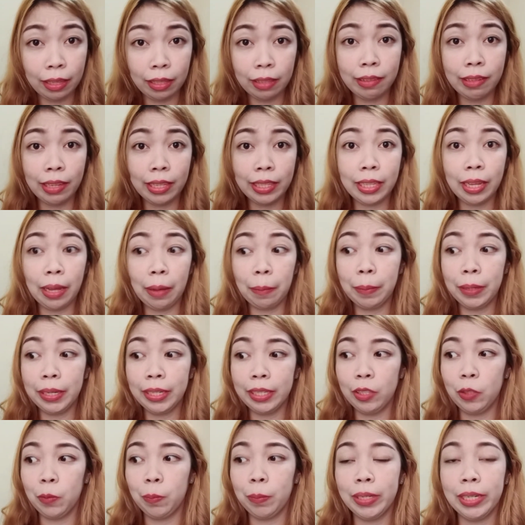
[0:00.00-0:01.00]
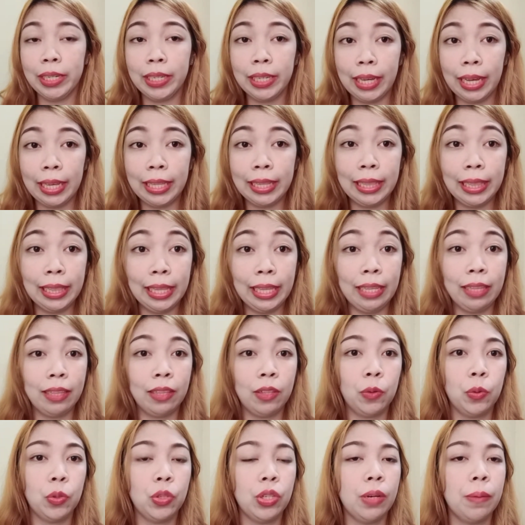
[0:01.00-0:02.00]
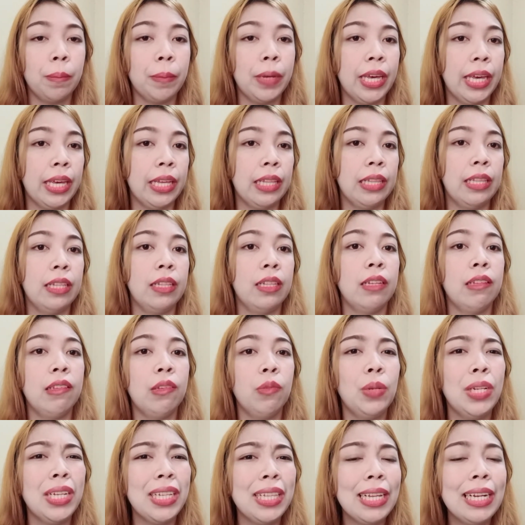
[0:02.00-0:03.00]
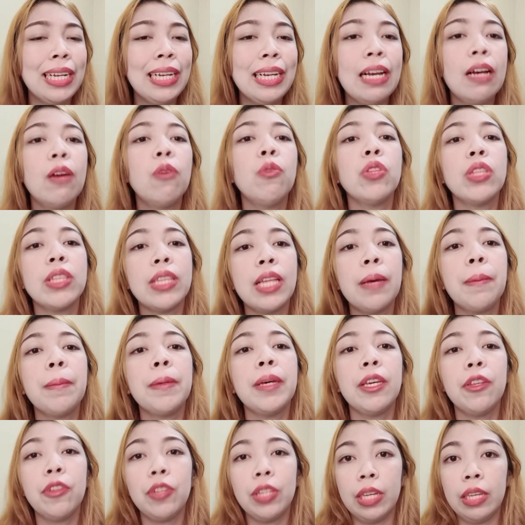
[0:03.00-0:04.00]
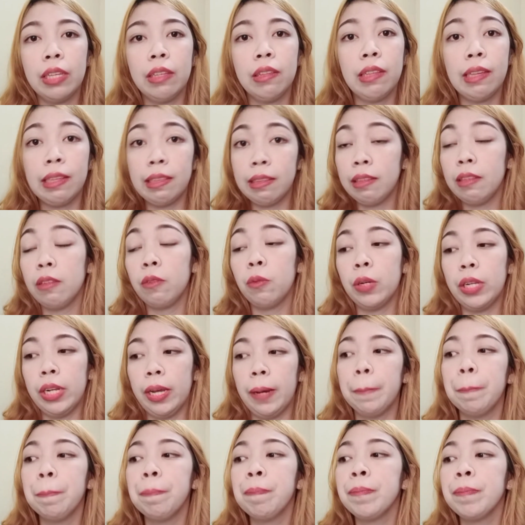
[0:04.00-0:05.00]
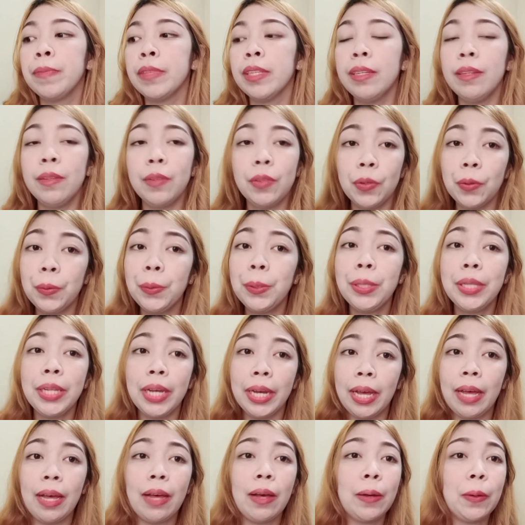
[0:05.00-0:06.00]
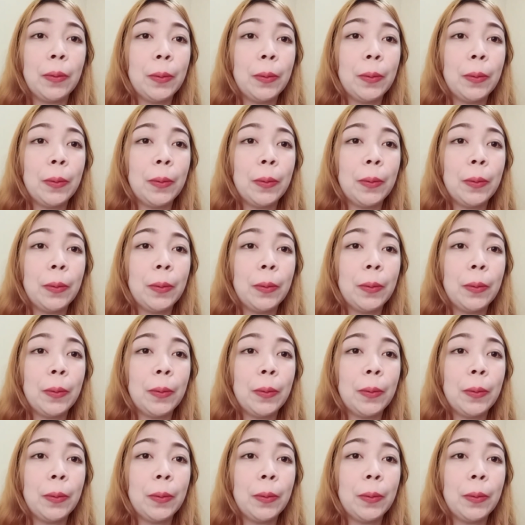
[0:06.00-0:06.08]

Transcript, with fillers: Sana abangan pa rin kahit late ko siyang ma-edit kasi wala talaga akong time ngayon guys as in wala. So yun na nga,